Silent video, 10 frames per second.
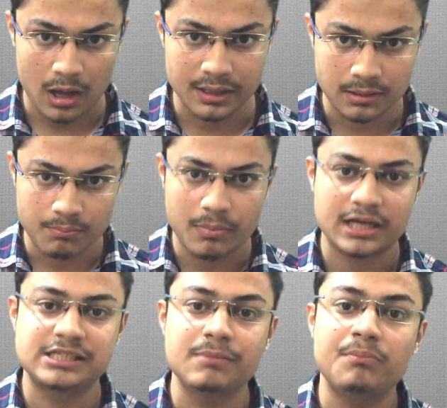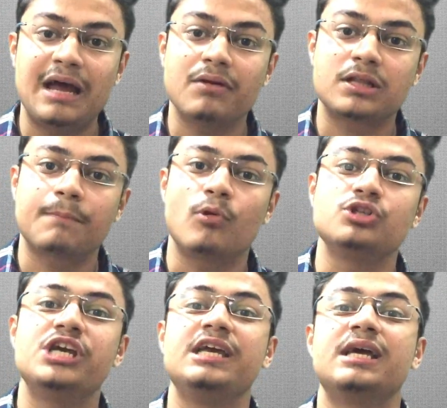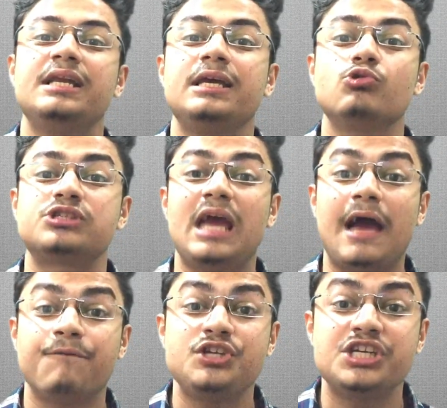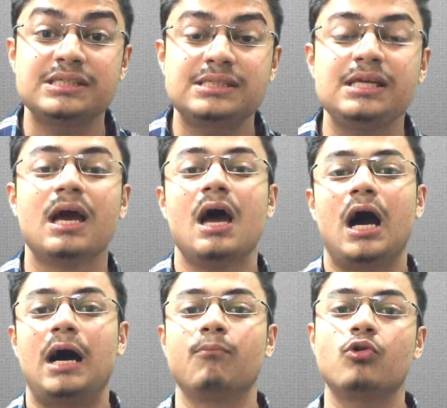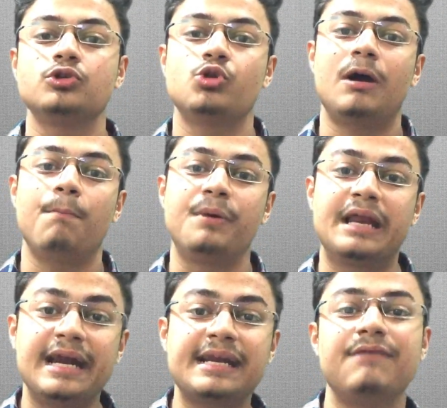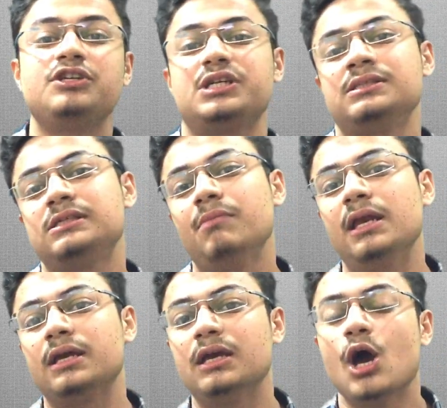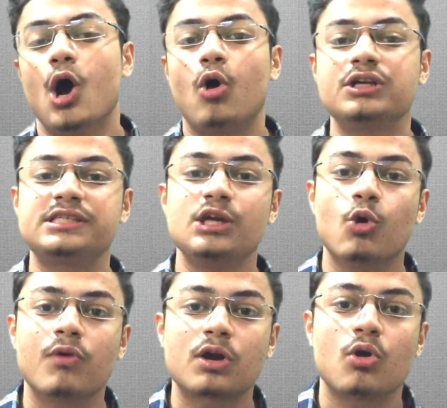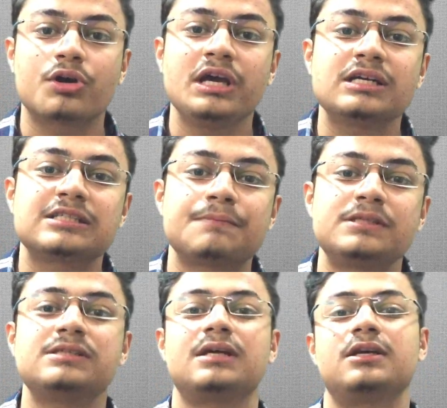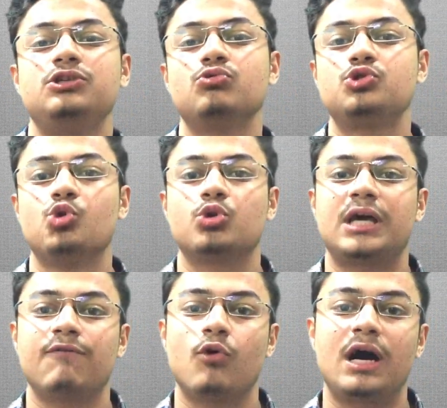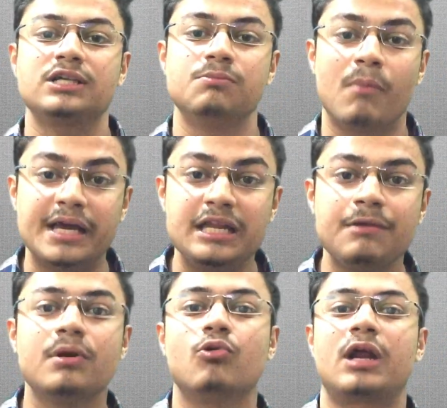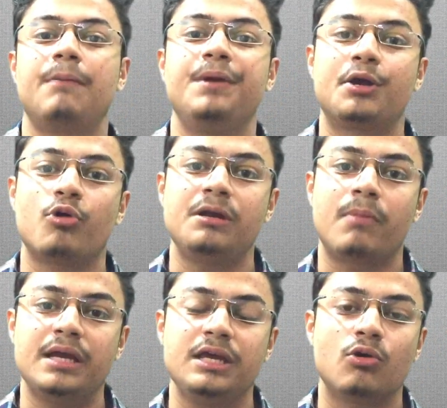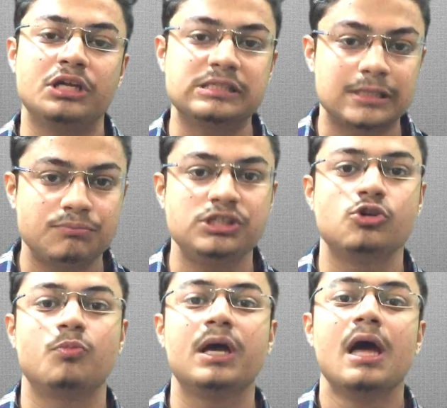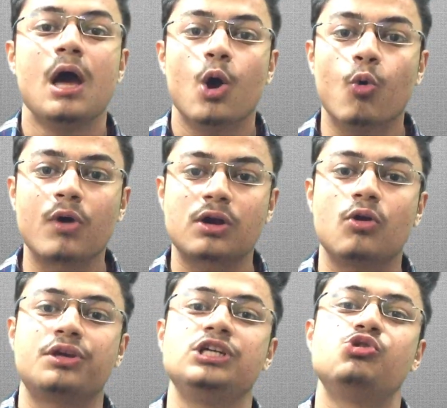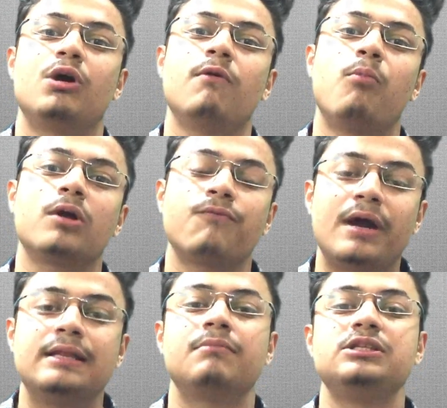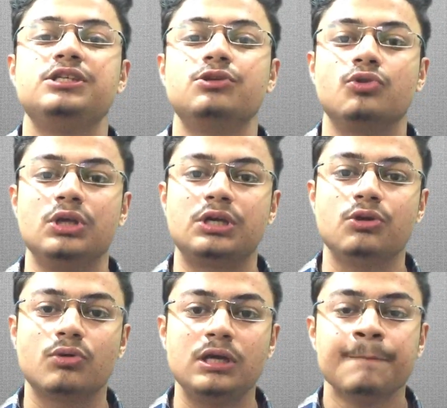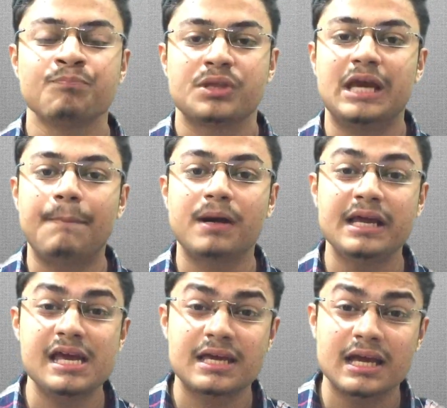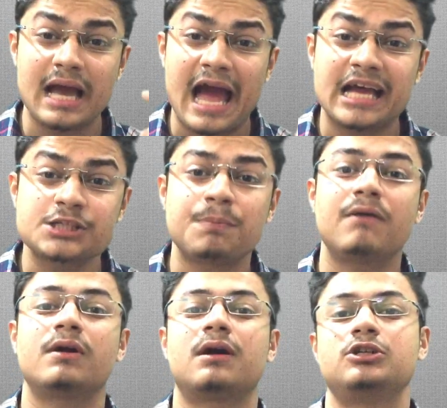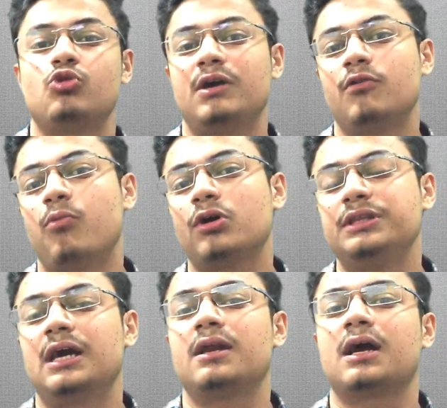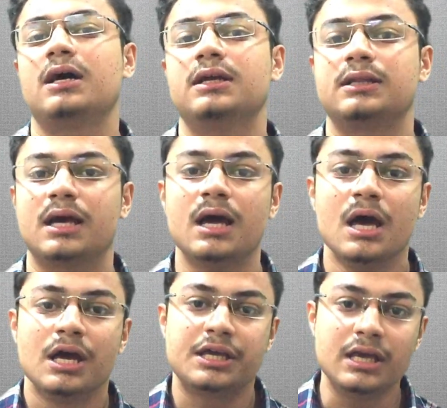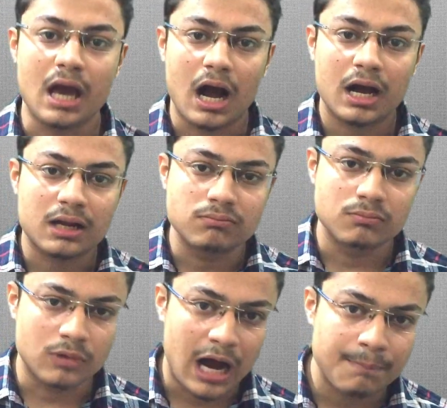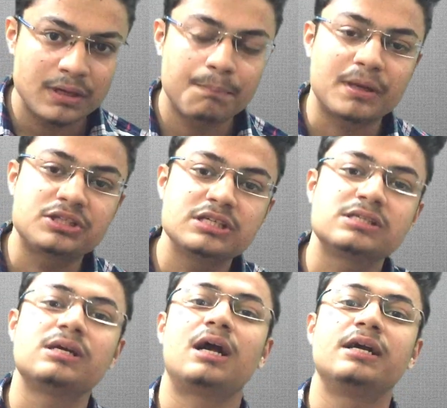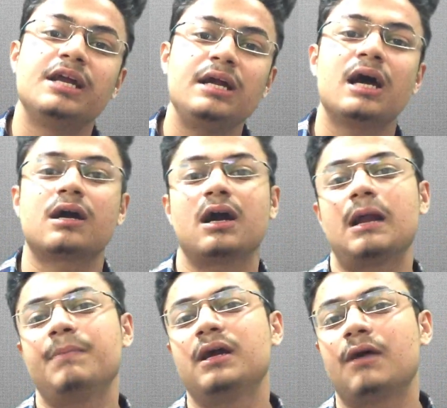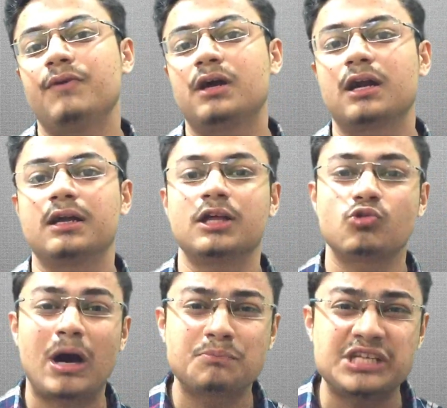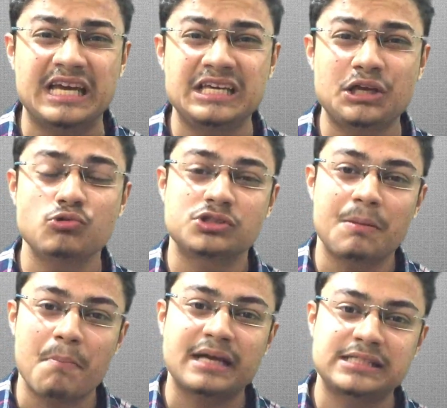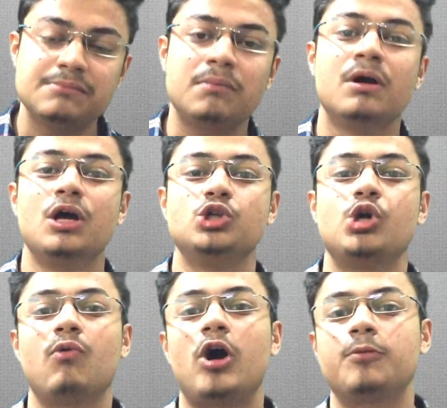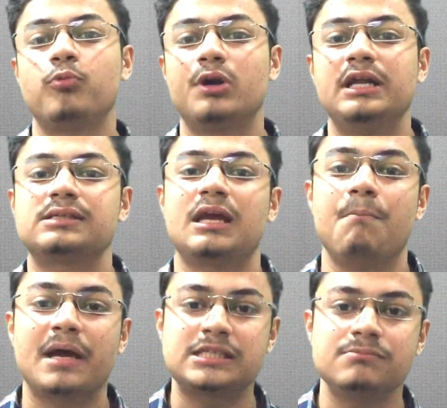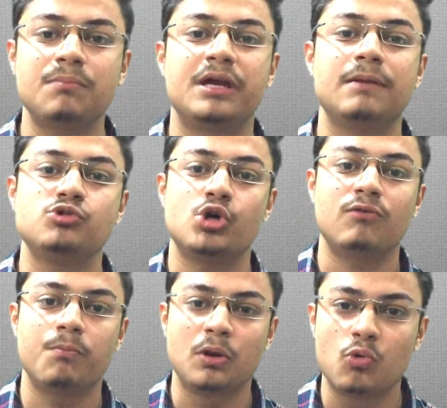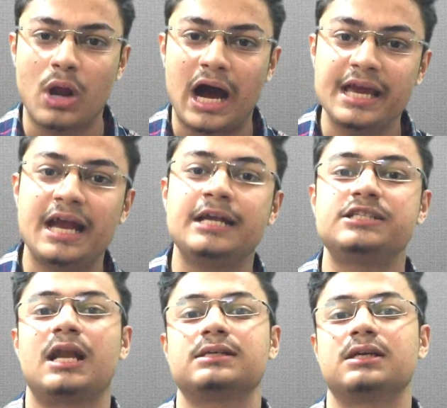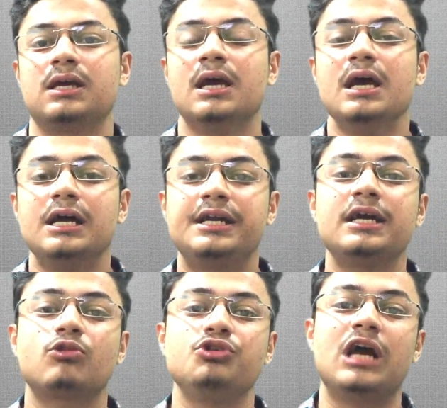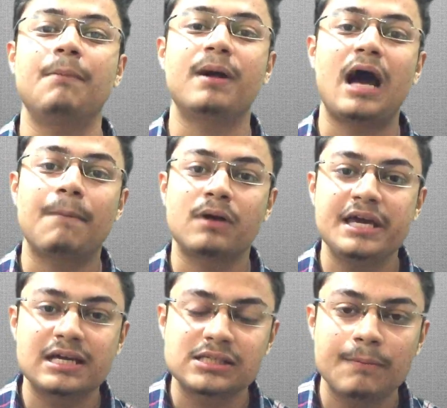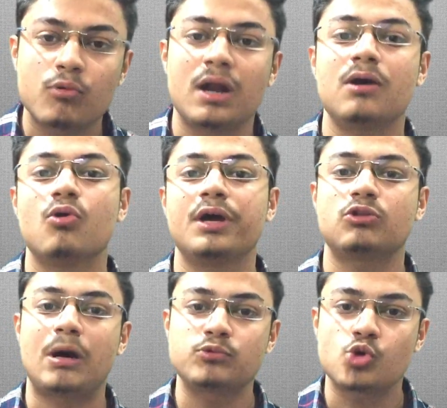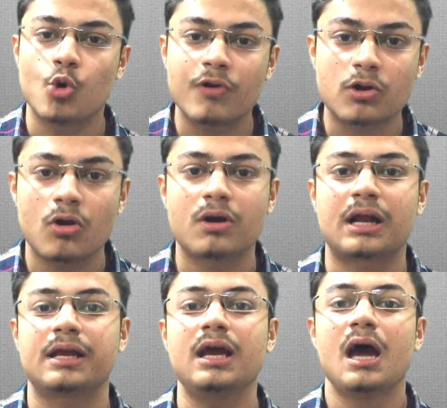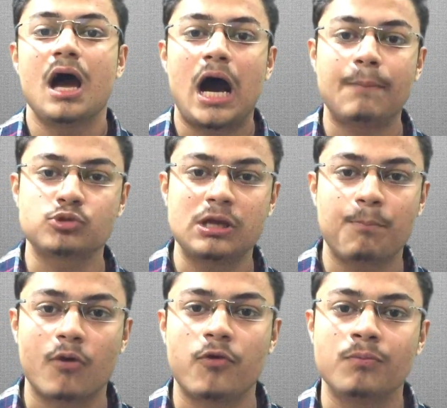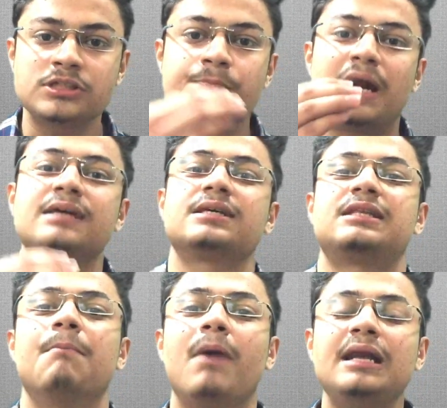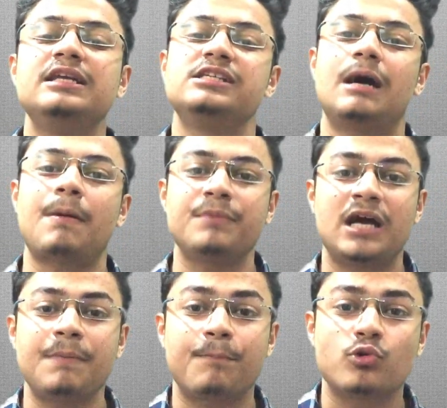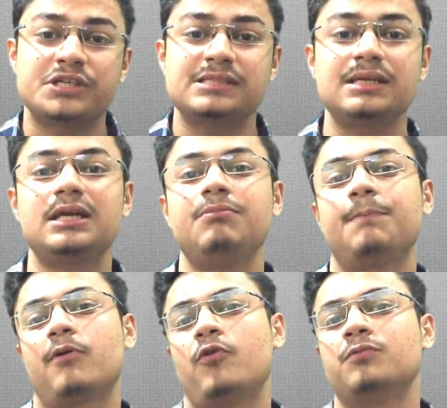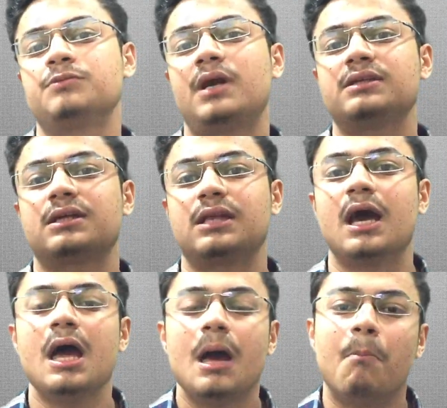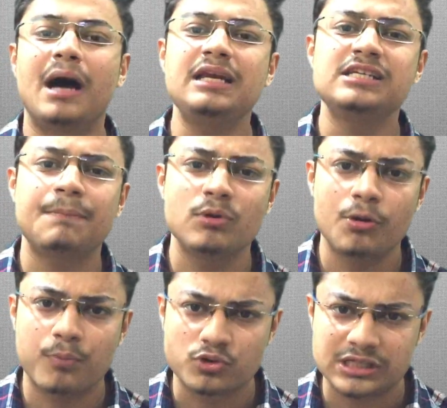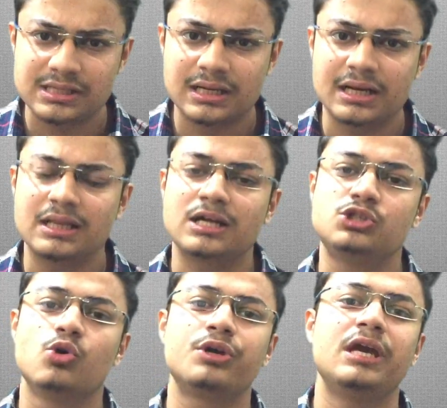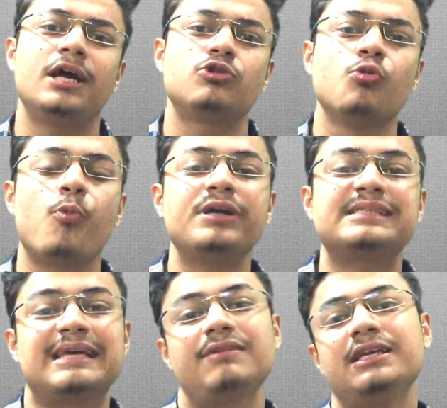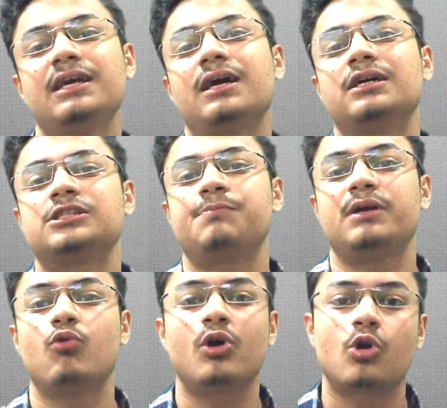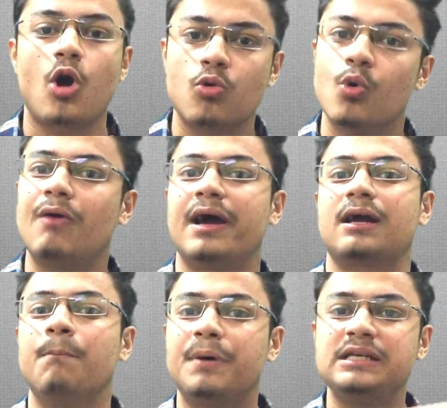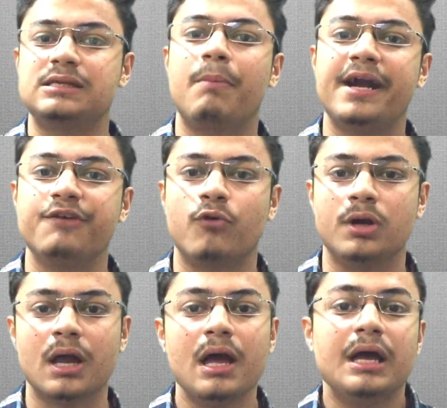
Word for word: मैक्सिमम लेवल तक पहुंच जाएगी यानी कि उसकी एफिशिएंसी हमको जो है ग्रेट एफिशिएंसी मिलेगी और इसकी ओवरक्लॉकिंग का सबसे ज़्यादा यूज़ जो होता है वो आज माइनिंग में हो रहा है बिटकॉइन माइनिंग और इन सब चीज़ों में ओवरक्लॉकिंग जो है वो बहुत फ़ायदेमंद चीज़ होती है क्योंकि यहाँ पर एक एक हैश पावर का जो है वो बहुत ध्यान रखा जाता है कि अगर आपने 25000 हजार डेढ़ लाख का अगर आपने ग्राफिक कार्ड खरीदा तो आप चाहेंगे कि उससे मैक्सिमम जो है वो आउटपुट ले सके मैक्सिमम गेम जो है वो बिल्कुल हाई एंड चला सके ठीक है तो यहां पर आपका एक साल पुराना हो गया तो आप उसको ओवरक्लॉक करके आप उसकी परफॉर्मेंस बढ़ा सकते हैं मान लीजिए आप अपने यहां पर प्रोसेसर की भी परफॉर्मेंस बढ़ा सकते हैं मान लीजिए आपने कोई प्रोसेसर खरीदा जो कि है टू पॉइंट सेवन गीगा हर्ट्स पे वो क्लॉक हुआ हुआ है कंपनी से बाय डिफॉल्ट